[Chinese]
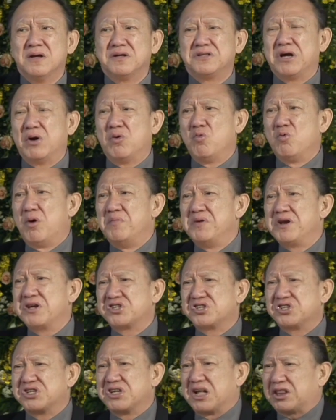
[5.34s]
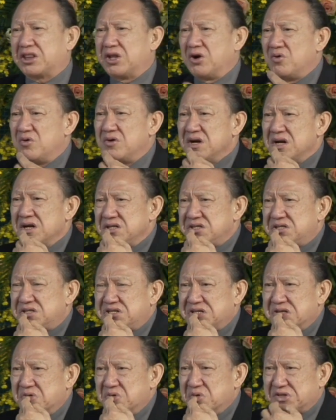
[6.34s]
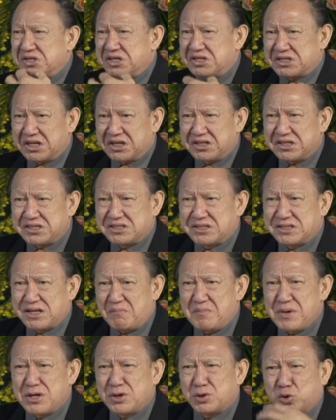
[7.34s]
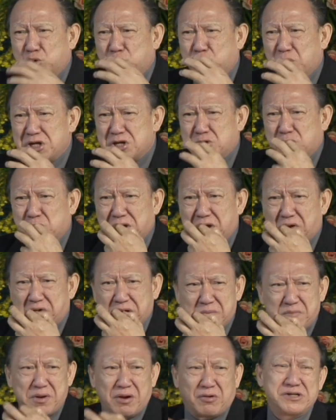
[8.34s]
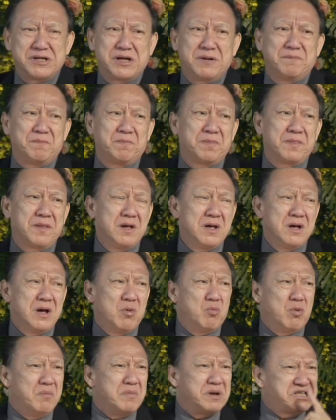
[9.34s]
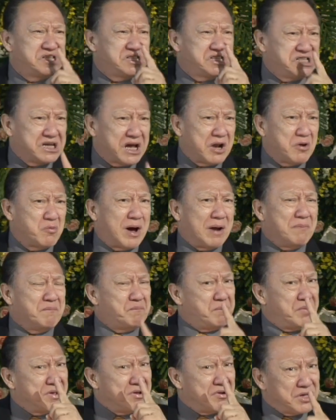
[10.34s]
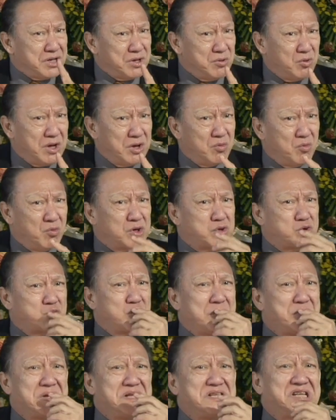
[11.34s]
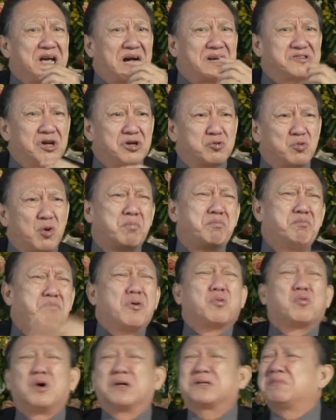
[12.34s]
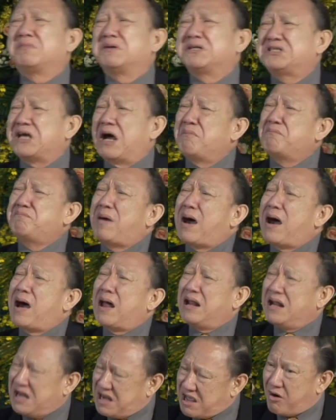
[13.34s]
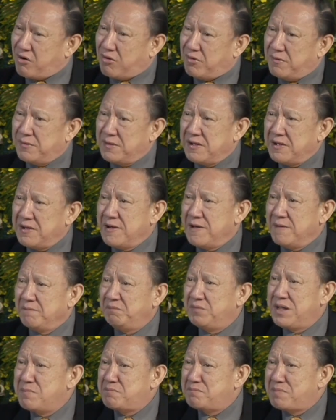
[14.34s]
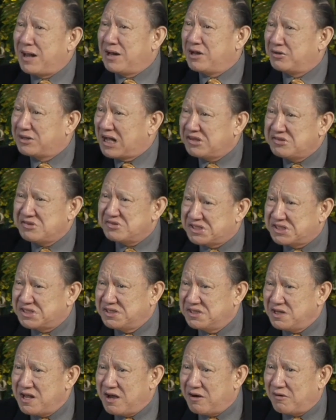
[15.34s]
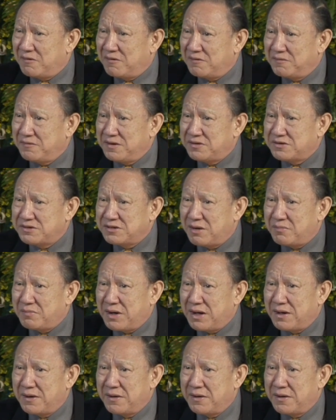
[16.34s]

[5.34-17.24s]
只要我们的舌头，就是整个生命最重要的一个表现。我们千万不要以为我随便讲讲一句，我不过这么讲罢了。你罢了，他就死了，你知道吗？